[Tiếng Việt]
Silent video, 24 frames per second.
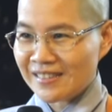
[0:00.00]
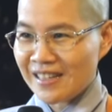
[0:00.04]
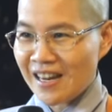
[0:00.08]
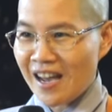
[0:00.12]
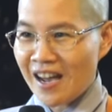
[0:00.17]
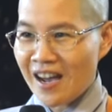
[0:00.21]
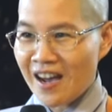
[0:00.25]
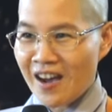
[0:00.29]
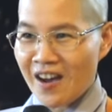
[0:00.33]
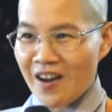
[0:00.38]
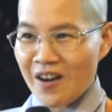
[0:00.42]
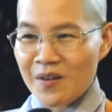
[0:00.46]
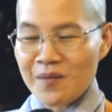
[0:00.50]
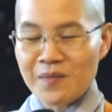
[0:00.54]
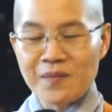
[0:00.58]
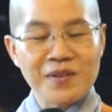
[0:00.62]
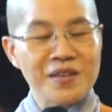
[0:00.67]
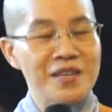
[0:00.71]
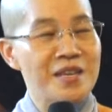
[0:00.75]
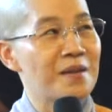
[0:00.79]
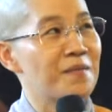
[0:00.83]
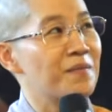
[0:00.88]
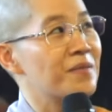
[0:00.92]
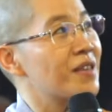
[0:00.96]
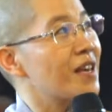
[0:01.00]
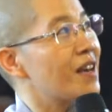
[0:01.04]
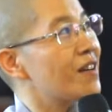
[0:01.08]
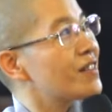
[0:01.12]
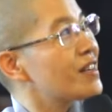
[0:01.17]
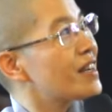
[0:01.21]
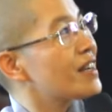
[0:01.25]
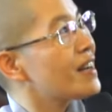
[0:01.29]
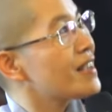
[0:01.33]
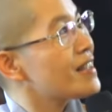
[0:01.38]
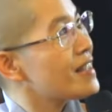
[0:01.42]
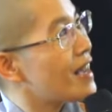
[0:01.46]
đờ bị nhiễm theo
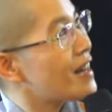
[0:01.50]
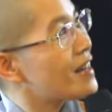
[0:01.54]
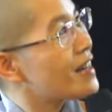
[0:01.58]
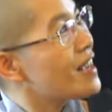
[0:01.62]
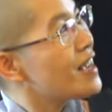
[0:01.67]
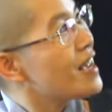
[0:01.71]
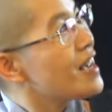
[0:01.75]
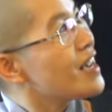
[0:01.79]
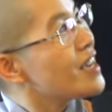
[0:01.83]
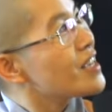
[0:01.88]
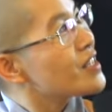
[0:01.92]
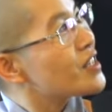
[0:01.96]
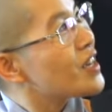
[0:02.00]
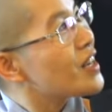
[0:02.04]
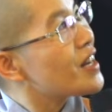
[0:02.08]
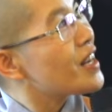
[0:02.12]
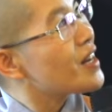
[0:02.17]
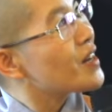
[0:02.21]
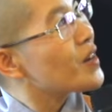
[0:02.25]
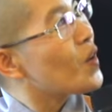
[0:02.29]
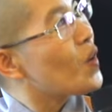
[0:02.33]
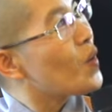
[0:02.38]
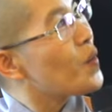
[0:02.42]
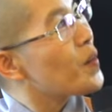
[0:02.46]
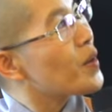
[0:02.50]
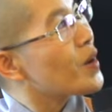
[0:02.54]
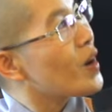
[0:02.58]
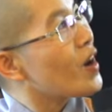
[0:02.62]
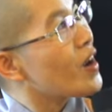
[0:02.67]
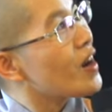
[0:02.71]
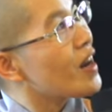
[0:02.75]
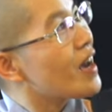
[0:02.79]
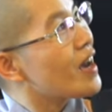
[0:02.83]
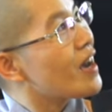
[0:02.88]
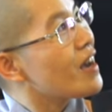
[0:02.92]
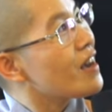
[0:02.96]
rất là nhanh cho nên cô mới
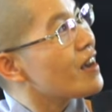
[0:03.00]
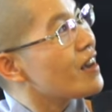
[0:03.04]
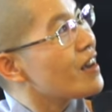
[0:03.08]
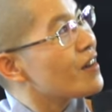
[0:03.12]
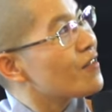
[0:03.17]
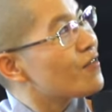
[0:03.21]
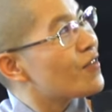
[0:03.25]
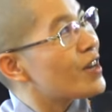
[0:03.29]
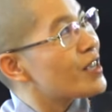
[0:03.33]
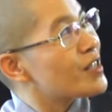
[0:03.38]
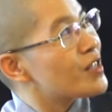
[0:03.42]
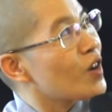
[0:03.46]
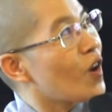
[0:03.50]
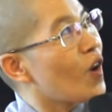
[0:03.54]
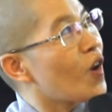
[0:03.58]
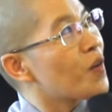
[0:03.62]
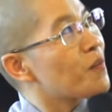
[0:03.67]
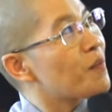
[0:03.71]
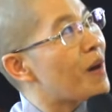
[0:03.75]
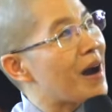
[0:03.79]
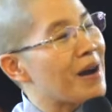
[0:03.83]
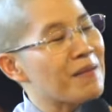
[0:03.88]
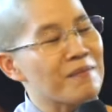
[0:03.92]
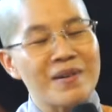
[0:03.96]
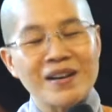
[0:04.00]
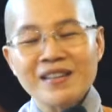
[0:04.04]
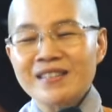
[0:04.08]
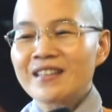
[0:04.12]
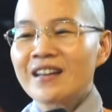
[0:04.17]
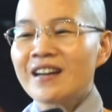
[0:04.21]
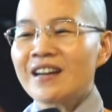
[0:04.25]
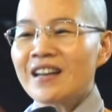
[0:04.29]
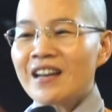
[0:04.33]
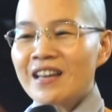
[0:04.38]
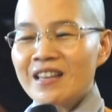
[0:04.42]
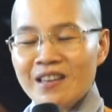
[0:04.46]
nói là phải chọn bàn mà
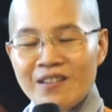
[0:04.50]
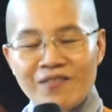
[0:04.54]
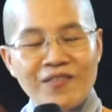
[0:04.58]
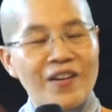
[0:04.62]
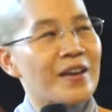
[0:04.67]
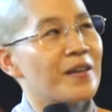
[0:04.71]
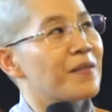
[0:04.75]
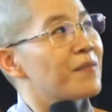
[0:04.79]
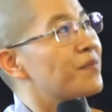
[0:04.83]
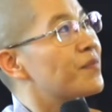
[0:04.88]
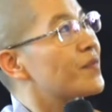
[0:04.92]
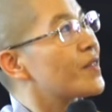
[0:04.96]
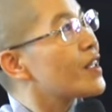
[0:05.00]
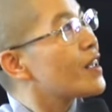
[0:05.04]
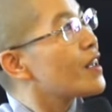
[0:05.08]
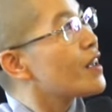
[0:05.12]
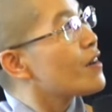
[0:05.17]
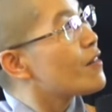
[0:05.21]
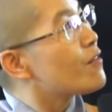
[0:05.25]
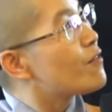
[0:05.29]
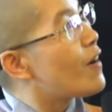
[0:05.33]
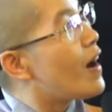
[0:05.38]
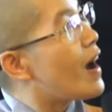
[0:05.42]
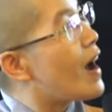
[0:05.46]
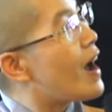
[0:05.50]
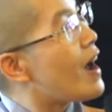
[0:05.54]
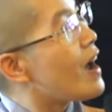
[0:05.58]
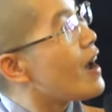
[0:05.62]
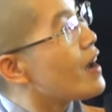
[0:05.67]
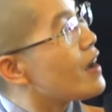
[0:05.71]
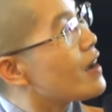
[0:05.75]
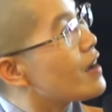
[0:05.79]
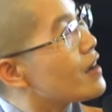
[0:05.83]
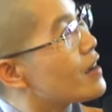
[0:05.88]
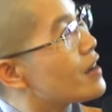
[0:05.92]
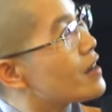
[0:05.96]
chơi là như vậy
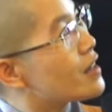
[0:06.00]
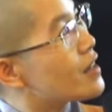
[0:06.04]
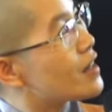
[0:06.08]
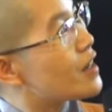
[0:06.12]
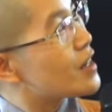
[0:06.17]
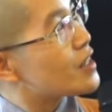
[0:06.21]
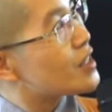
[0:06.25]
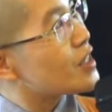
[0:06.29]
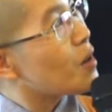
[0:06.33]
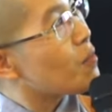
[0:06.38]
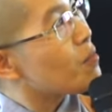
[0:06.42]
à,